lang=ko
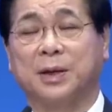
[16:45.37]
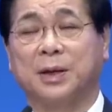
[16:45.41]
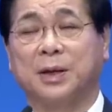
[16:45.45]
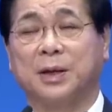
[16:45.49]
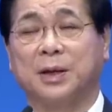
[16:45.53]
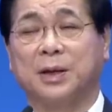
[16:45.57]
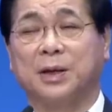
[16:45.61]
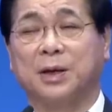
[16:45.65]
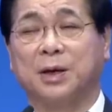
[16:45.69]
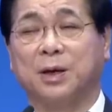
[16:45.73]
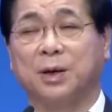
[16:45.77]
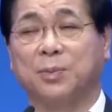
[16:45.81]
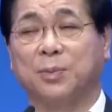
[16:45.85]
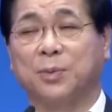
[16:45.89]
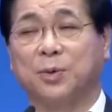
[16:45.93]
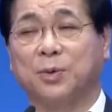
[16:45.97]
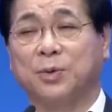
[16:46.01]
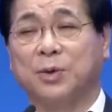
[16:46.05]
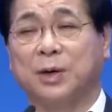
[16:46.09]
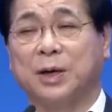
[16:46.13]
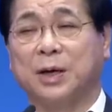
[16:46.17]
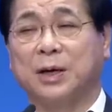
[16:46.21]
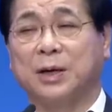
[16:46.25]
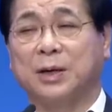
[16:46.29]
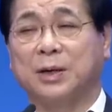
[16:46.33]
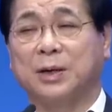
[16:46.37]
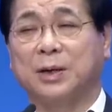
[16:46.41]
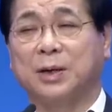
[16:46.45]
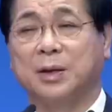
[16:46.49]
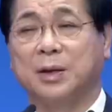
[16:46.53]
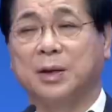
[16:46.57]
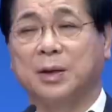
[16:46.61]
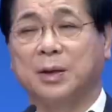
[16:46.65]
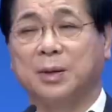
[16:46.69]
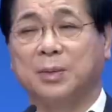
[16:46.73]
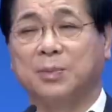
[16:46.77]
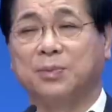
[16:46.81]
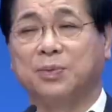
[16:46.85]
여러분 모두가
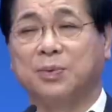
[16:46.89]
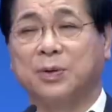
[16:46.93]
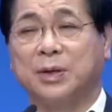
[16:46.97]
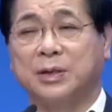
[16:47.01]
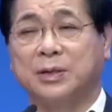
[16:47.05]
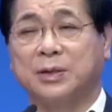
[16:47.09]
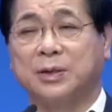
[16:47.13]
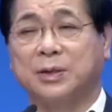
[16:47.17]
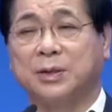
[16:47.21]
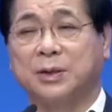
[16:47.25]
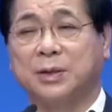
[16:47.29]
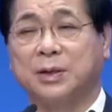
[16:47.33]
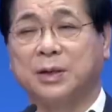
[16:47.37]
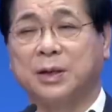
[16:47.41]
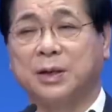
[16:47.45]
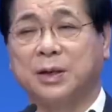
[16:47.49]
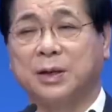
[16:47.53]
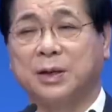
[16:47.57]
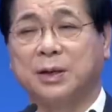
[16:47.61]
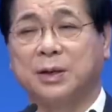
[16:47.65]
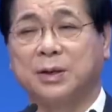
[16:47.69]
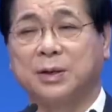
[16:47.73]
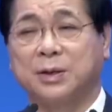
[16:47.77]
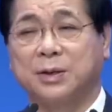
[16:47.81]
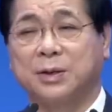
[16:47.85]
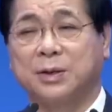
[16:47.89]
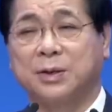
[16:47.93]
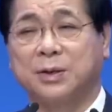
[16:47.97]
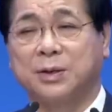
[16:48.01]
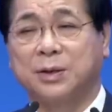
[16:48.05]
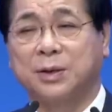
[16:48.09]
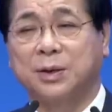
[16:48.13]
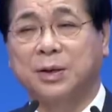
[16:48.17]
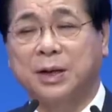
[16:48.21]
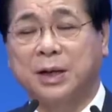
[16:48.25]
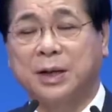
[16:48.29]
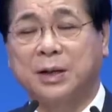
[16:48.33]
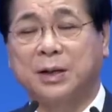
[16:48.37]
불에서
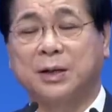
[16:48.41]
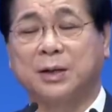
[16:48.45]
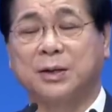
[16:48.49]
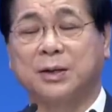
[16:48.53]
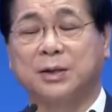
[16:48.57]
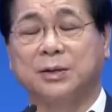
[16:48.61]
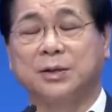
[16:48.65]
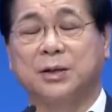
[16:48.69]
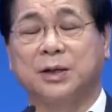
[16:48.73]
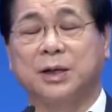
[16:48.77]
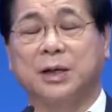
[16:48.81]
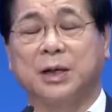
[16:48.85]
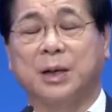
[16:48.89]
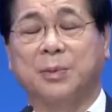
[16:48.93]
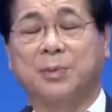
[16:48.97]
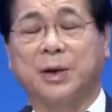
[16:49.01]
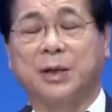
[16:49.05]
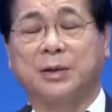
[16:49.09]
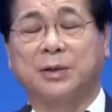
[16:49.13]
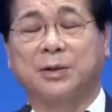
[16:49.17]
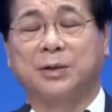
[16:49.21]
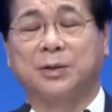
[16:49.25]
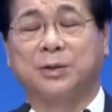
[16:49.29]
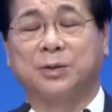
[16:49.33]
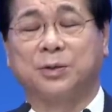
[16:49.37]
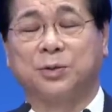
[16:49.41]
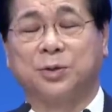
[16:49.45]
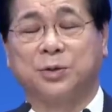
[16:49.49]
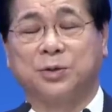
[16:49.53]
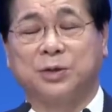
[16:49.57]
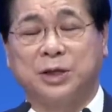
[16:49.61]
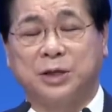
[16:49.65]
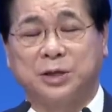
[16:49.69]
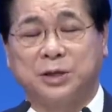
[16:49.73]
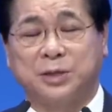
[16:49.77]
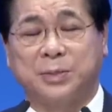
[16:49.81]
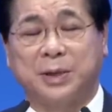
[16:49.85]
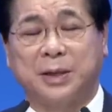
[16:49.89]
꺼낸 그슬린 나무 같은
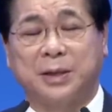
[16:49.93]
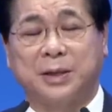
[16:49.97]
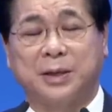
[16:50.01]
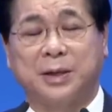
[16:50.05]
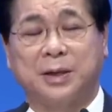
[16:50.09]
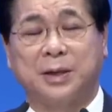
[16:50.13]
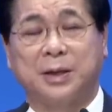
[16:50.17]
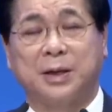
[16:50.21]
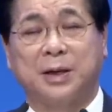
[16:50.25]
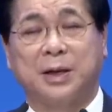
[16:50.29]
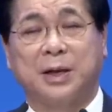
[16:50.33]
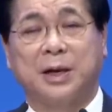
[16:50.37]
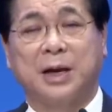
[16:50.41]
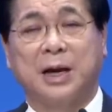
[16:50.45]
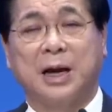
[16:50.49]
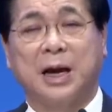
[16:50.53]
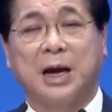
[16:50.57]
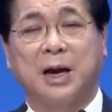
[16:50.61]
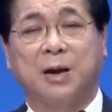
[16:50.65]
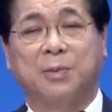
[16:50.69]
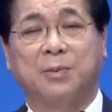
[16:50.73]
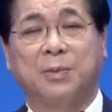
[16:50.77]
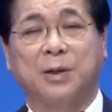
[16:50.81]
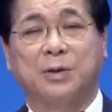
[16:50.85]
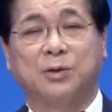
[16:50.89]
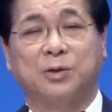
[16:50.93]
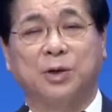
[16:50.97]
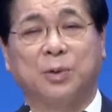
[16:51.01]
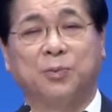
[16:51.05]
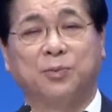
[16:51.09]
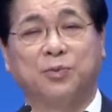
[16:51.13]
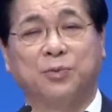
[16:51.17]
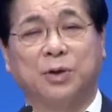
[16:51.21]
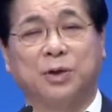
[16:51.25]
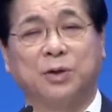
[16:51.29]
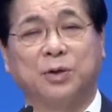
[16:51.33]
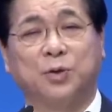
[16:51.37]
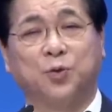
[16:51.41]
존재이지만 하나님의 손에
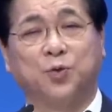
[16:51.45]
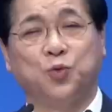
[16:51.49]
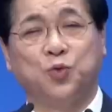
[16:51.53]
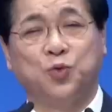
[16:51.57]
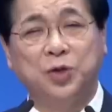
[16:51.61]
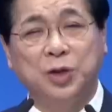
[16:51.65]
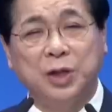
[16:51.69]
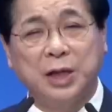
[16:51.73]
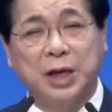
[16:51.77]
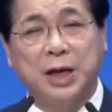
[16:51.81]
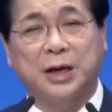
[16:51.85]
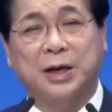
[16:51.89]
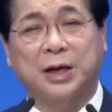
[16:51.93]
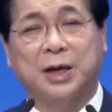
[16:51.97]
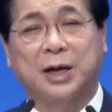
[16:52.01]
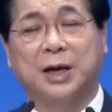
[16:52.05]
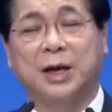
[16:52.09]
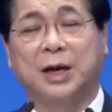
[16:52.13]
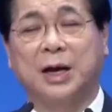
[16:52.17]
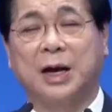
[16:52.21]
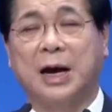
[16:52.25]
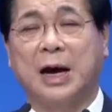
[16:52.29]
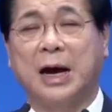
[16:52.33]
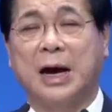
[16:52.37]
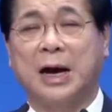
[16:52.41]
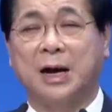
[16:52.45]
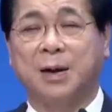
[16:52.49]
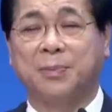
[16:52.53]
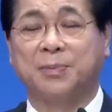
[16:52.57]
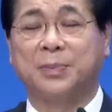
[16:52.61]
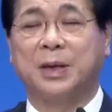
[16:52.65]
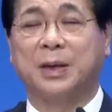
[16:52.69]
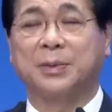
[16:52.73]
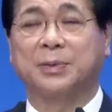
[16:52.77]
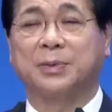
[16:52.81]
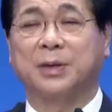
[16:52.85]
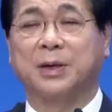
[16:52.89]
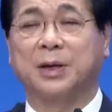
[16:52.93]
붙들려서 위대하게
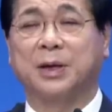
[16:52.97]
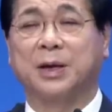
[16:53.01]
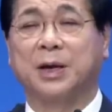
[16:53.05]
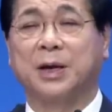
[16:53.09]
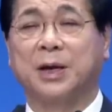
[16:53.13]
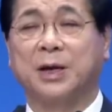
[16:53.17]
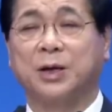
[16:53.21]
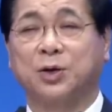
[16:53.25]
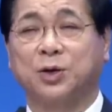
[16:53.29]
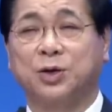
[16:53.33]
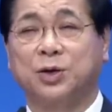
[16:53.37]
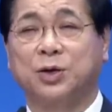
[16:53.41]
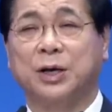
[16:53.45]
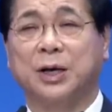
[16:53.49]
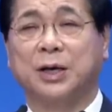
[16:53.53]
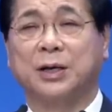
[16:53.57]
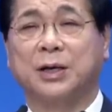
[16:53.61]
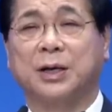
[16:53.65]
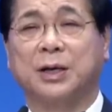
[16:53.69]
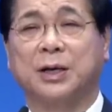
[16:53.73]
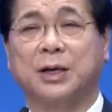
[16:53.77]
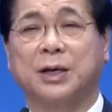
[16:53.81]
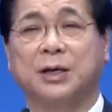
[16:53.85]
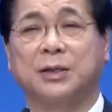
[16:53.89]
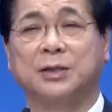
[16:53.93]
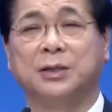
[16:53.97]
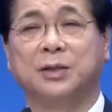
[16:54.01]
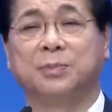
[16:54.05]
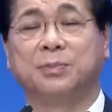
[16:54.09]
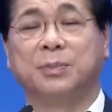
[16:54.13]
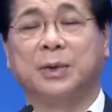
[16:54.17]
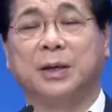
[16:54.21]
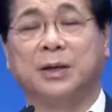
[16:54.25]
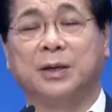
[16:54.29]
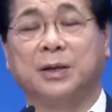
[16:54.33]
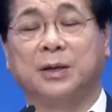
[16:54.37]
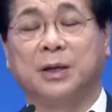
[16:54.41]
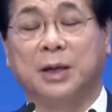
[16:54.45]
아름답게 귀하게
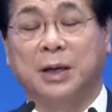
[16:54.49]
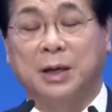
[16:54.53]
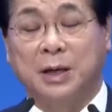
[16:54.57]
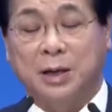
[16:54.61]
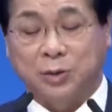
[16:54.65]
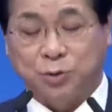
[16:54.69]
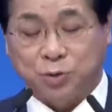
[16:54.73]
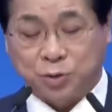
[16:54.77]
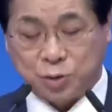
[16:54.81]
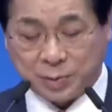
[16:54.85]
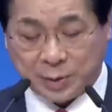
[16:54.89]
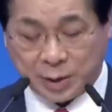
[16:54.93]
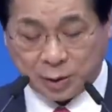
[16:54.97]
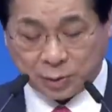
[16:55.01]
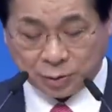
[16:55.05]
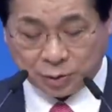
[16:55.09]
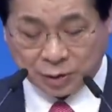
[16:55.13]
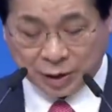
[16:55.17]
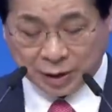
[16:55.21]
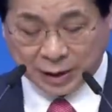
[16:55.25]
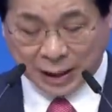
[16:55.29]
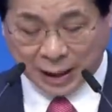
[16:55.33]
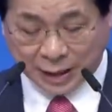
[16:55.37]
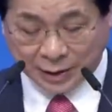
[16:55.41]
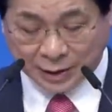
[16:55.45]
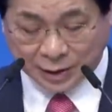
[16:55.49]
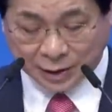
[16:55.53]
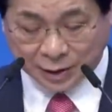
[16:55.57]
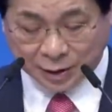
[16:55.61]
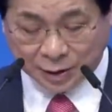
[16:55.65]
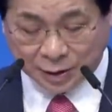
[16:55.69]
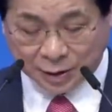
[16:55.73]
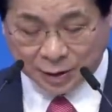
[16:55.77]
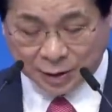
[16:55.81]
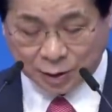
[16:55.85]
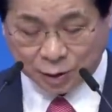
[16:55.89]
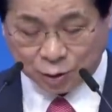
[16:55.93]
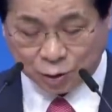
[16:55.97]
쓰임받는 주님의 일꾼들이 다
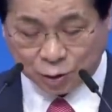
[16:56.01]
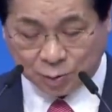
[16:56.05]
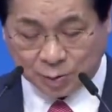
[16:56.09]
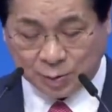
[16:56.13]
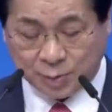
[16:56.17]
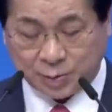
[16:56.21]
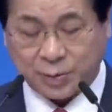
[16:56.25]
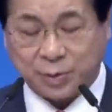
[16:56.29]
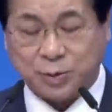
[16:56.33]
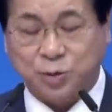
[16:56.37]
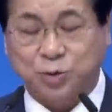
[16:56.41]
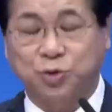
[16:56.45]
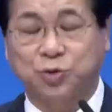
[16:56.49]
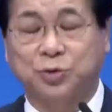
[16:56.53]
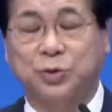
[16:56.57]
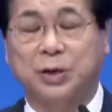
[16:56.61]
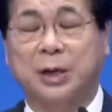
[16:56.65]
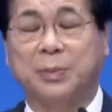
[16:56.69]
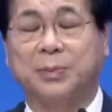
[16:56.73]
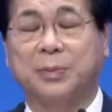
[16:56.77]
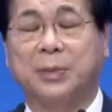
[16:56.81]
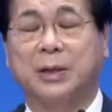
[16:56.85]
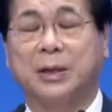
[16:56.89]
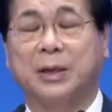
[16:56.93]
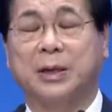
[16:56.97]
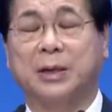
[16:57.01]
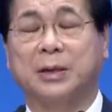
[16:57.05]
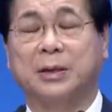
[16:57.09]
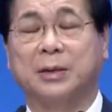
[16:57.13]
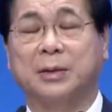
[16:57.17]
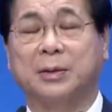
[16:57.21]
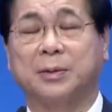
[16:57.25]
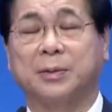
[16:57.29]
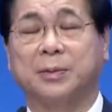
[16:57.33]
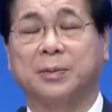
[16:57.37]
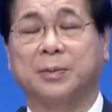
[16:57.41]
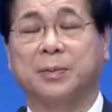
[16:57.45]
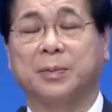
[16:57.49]
되기를 주님으로 축원합니다
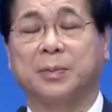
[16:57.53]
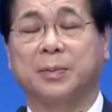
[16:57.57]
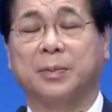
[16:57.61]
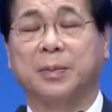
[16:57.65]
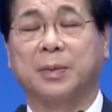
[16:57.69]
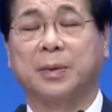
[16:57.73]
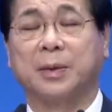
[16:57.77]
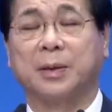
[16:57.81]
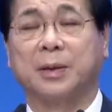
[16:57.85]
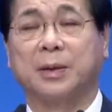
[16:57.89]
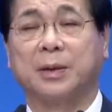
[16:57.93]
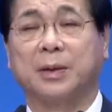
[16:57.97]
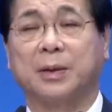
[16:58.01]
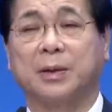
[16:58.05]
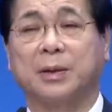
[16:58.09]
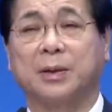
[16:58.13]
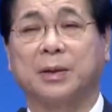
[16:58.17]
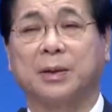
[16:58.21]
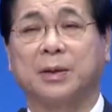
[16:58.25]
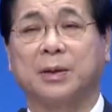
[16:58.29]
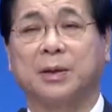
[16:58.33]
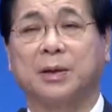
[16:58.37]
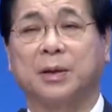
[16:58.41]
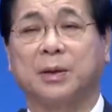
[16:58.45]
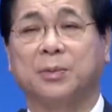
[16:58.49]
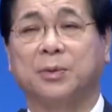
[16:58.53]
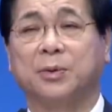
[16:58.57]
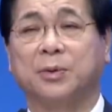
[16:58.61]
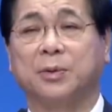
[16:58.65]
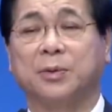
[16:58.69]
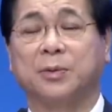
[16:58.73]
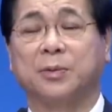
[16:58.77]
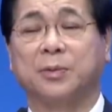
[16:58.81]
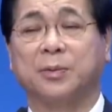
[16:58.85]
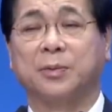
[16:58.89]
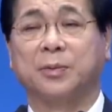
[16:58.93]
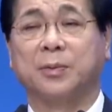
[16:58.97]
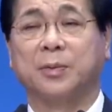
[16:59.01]
여러분
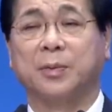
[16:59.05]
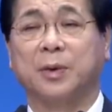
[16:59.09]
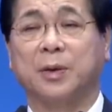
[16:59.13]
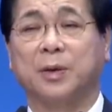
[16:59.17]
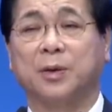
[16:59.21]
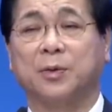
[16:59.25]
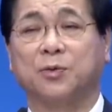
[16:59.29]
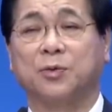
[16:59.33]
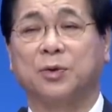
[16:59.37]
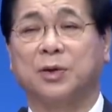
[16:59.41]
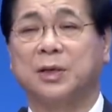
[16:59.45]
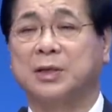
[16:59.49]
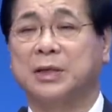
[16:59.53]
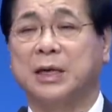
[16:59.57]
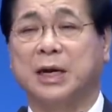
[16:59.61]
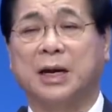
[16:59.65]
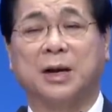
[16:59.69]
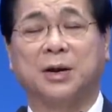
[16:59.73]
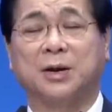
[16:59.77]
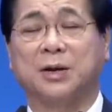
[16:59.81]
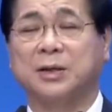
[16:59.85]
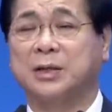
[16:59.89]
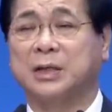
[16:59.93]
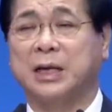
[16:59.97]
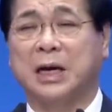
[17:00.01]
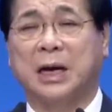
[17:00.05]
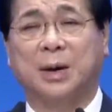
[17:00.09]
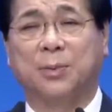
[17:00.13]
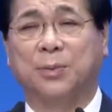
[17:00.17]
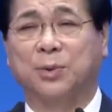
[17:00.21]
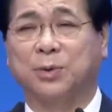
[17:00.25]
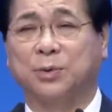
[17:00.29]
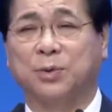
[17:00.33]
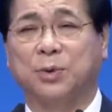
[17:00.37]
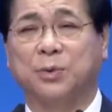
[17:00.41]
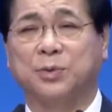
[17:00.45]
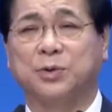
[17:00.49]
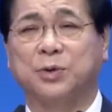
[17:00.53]
우린 잘할 것이
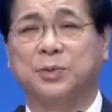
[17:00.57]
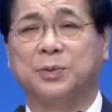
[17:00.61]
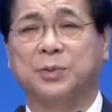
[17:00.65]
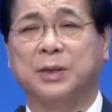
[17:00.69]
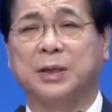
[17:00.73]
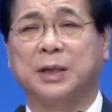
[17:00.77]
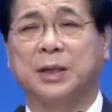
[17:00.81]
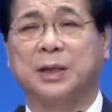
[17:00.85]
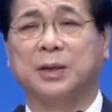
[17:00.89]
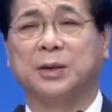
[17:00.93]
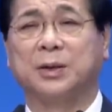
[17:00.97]
아무것도 없습니다